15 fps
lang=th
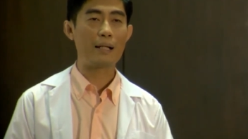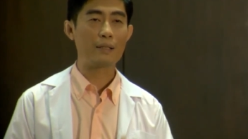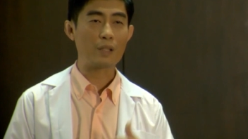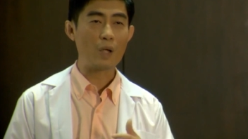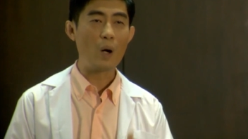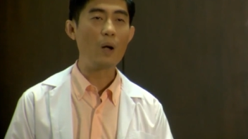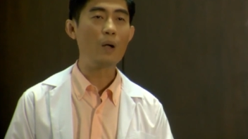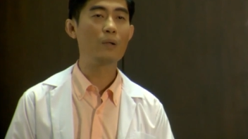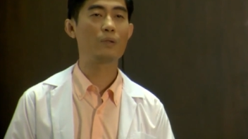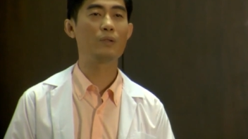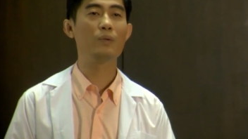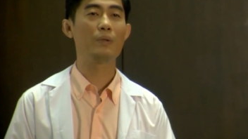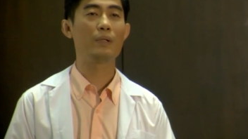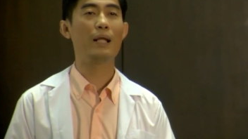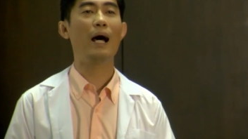การท่อง
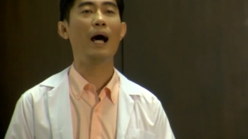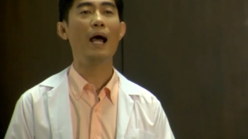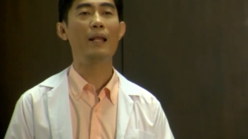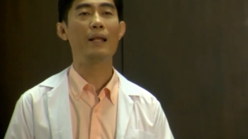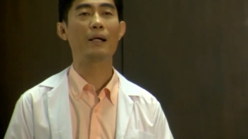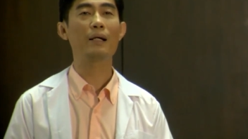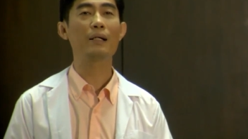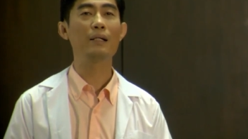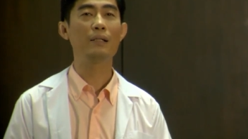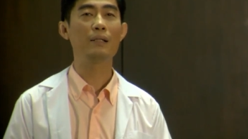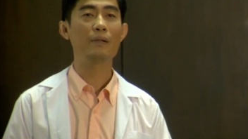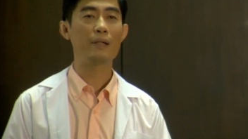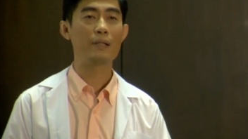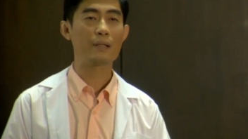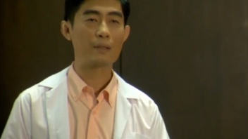สูตรได้นะก็
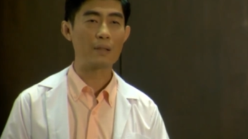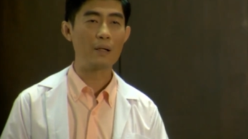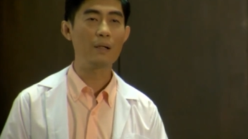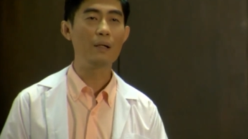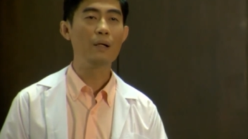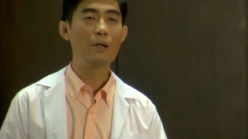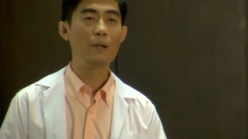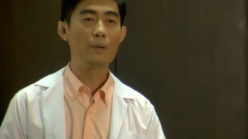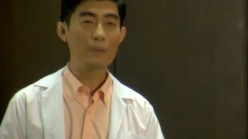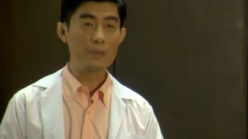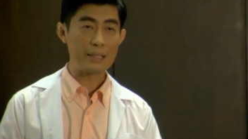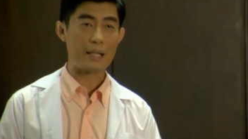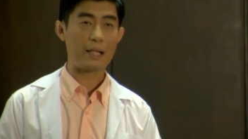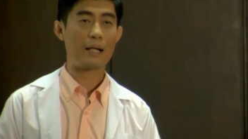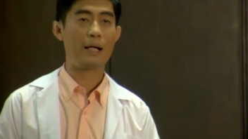คือนักเรียนจะต้อง
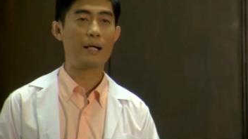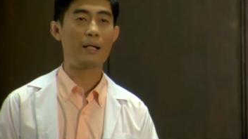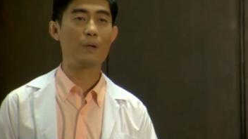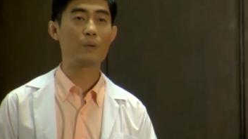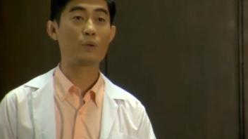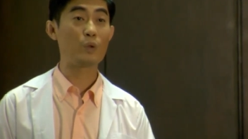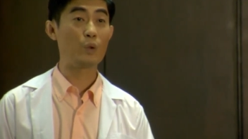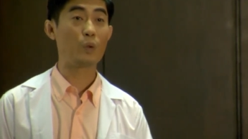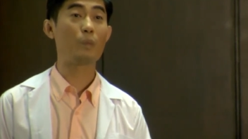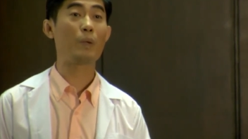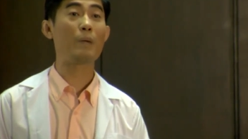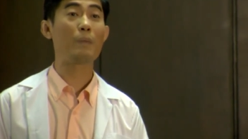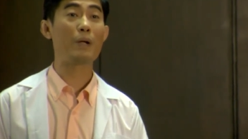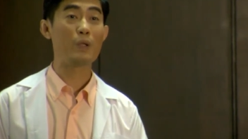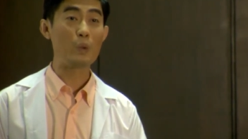รู้จักการเอาสูต
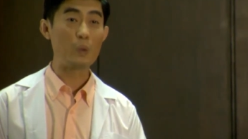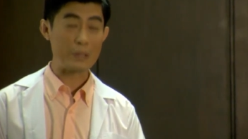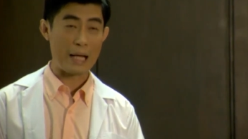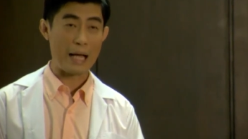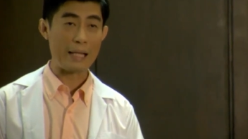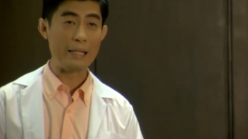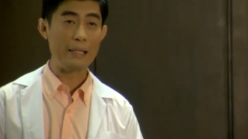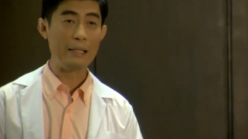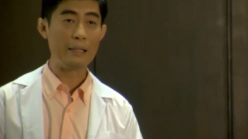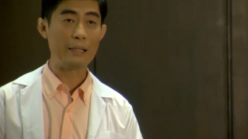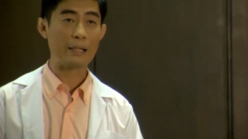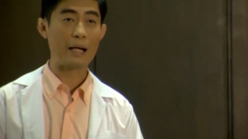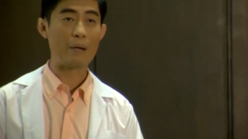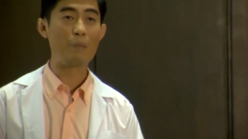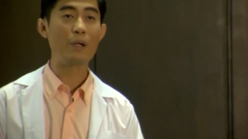รไปประยุกต์ใช้
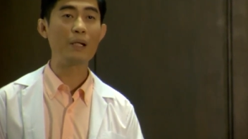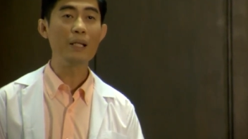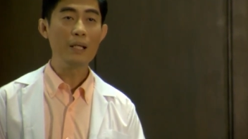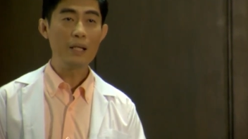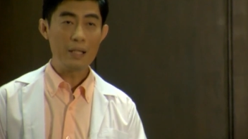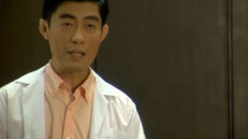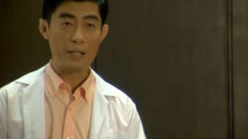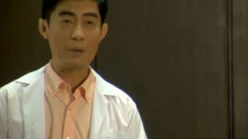นะครับเพราะฉะนั้น